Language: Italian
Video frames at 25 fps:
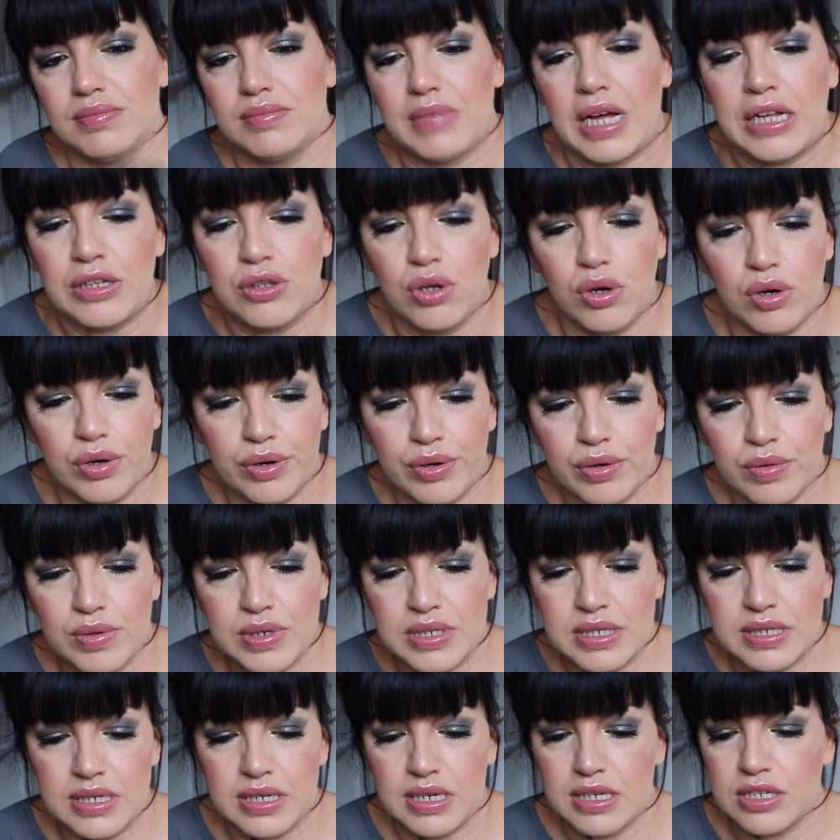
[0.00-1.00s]
adoro,
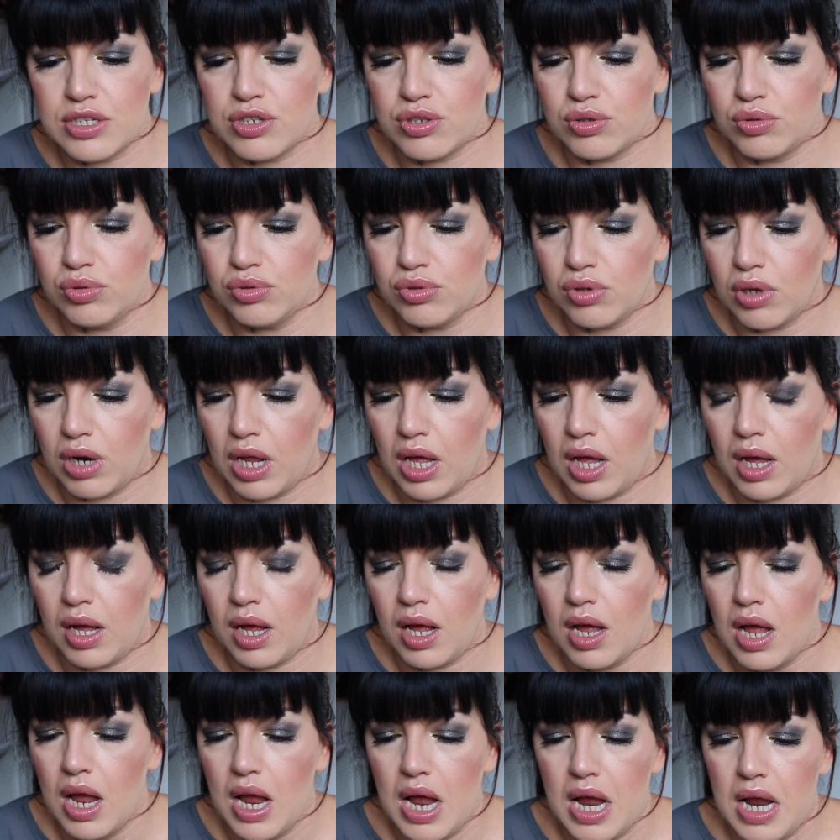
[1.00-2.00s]
questo è in assoluto
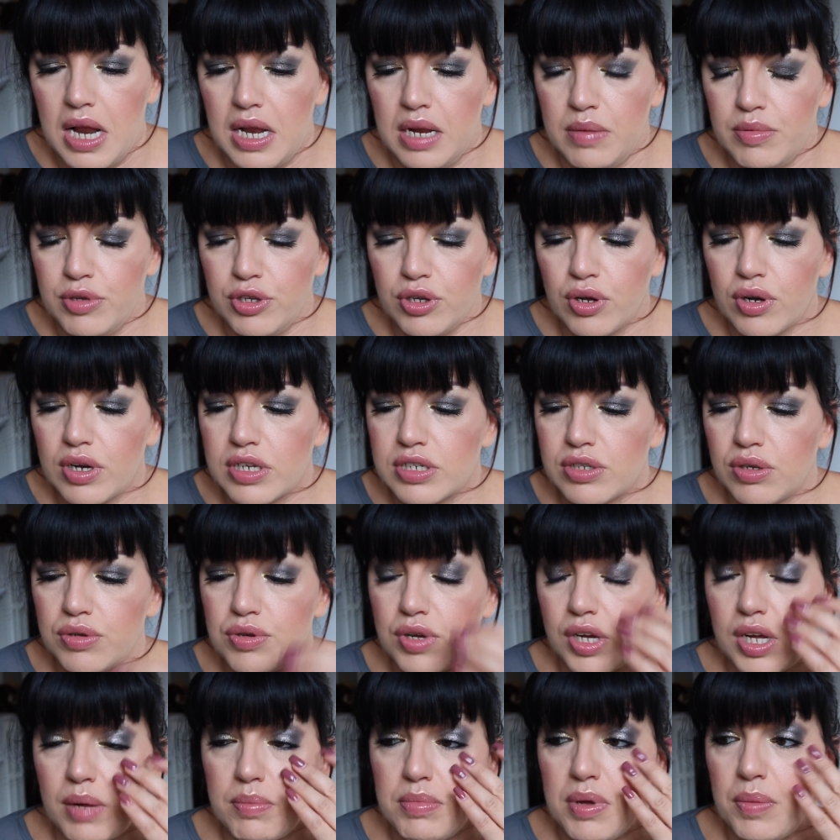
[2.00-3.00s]
la, il miglior
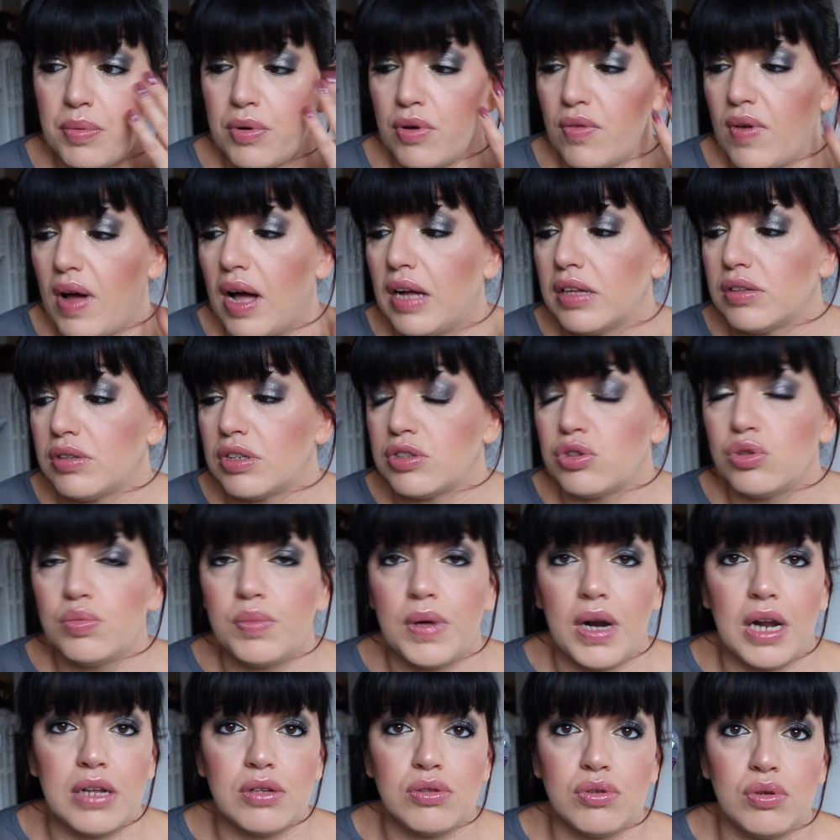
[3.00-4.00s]
rasoio che abbia provato, ha
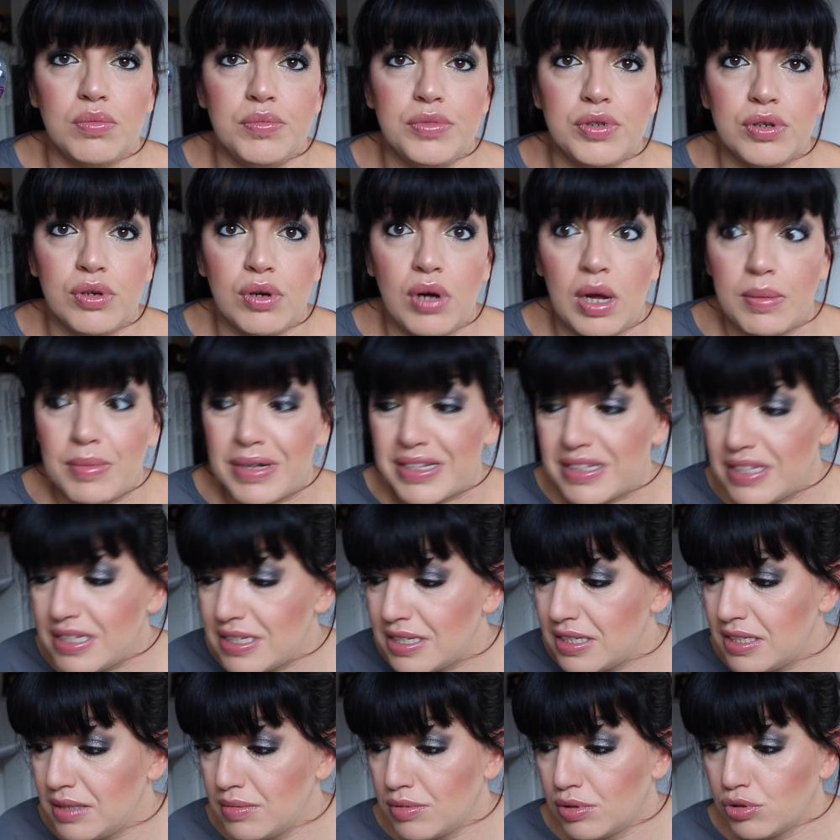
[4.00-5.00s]
superato il mio
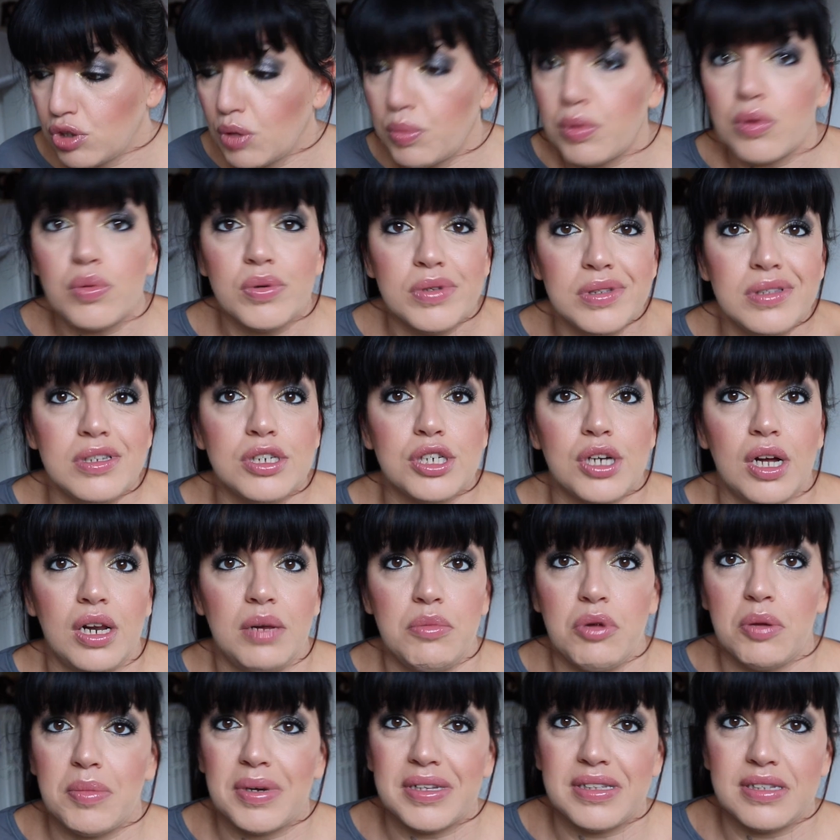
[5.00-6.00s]
amatissimo, dopo 15 anni, il
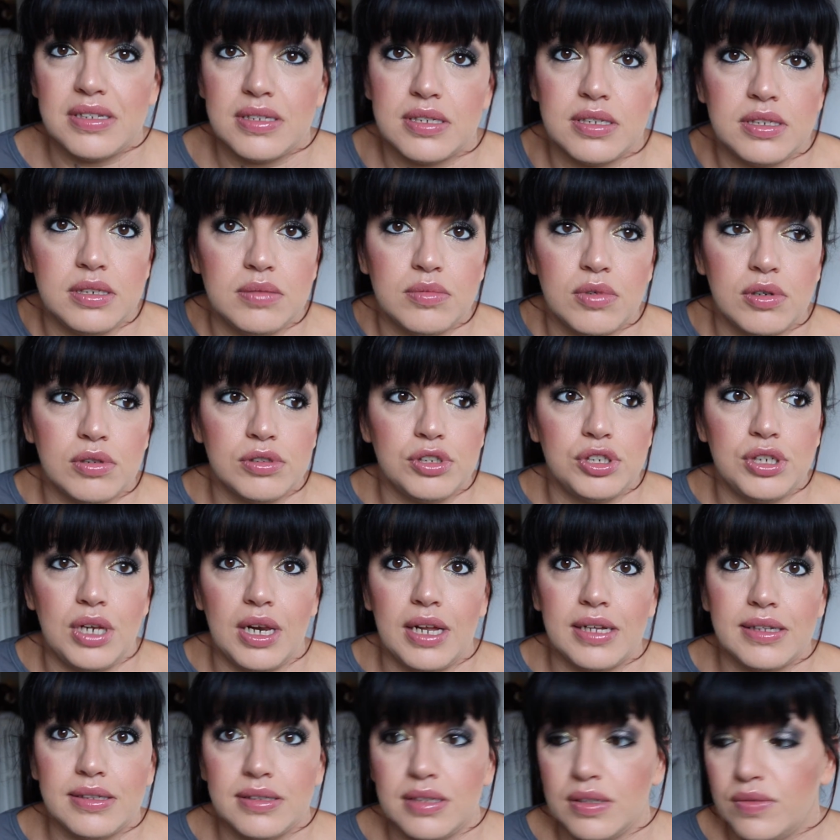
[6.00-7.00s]
mio amatissimo
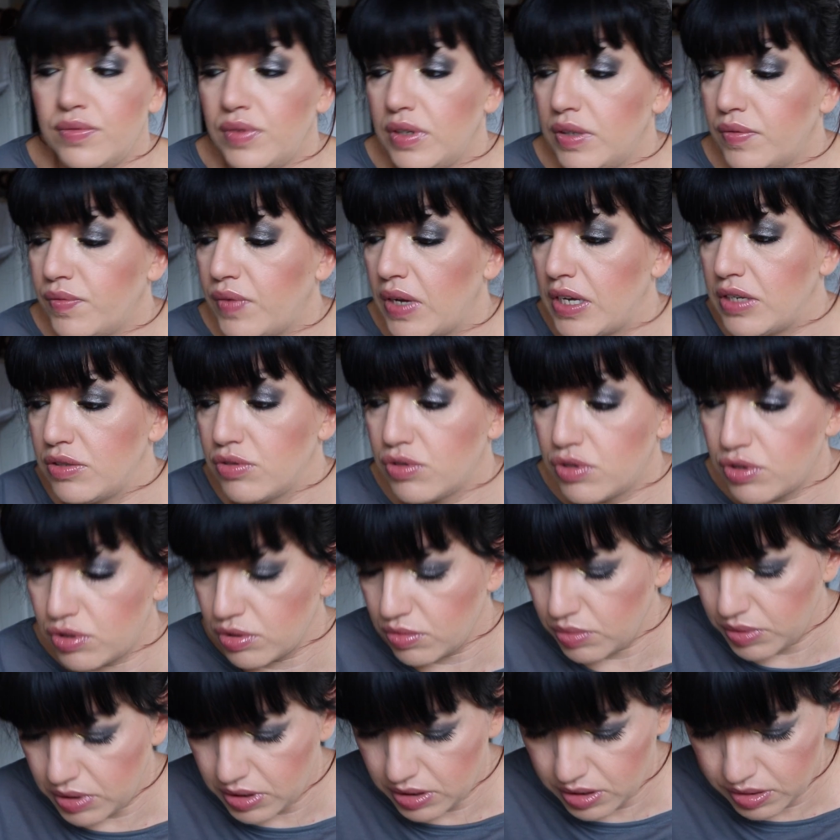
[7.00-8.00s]
Gillette v Venus,
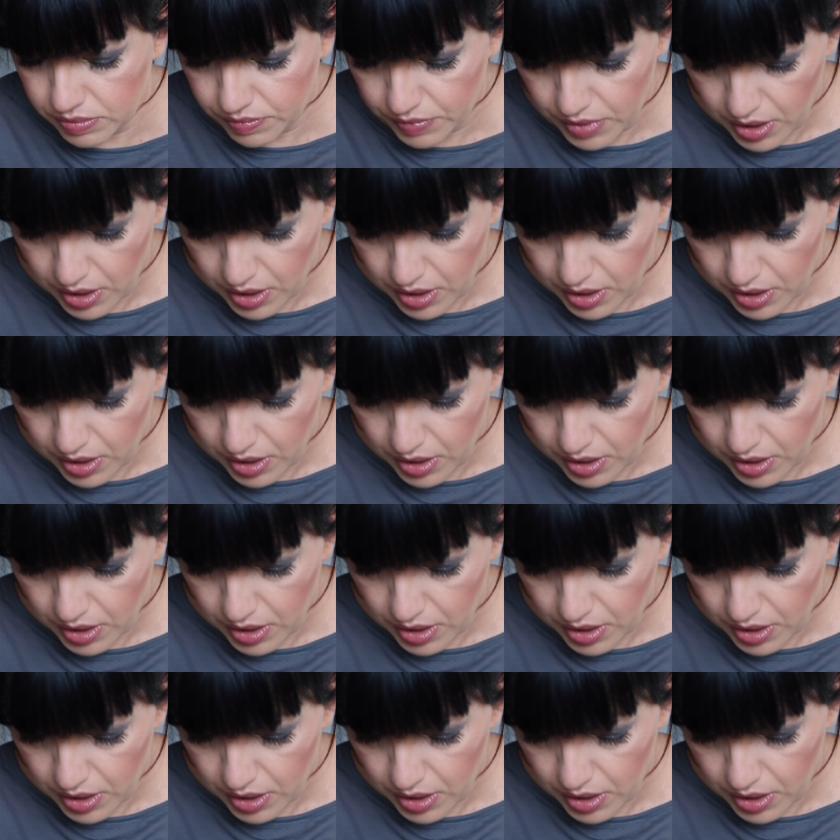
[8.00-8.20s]
quindi